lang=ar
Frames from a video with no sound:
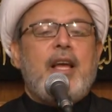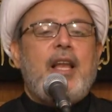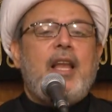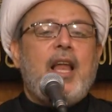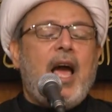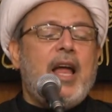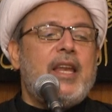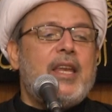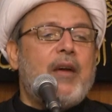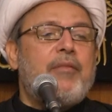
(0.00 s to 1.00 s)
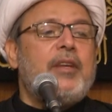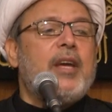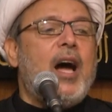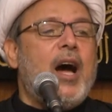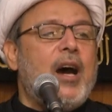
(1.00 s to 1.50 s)
لأن
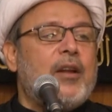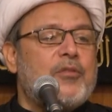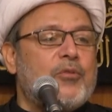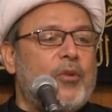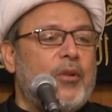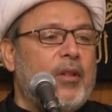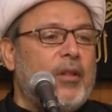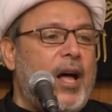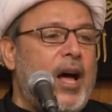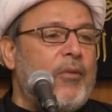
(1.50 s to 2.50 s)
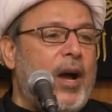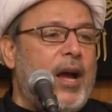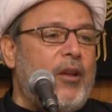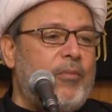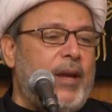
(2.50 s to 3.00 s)
فيها رسول الله
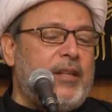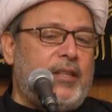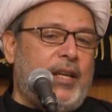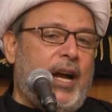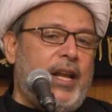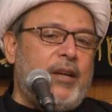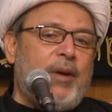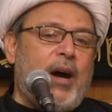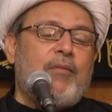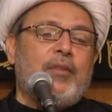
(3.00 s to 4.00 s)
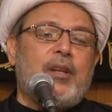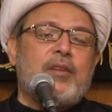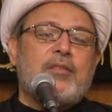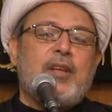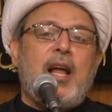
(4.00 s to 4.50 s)
وأهل بيته عليهم أفضل
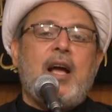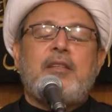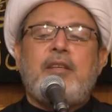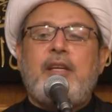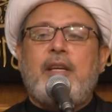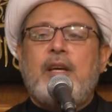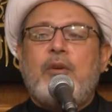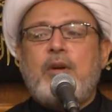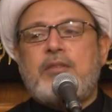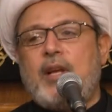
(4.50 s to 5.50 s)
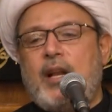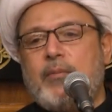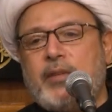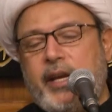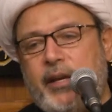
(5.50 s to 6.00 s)
الصلاة
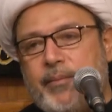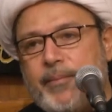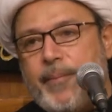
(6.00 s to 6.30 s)
والسلام طيب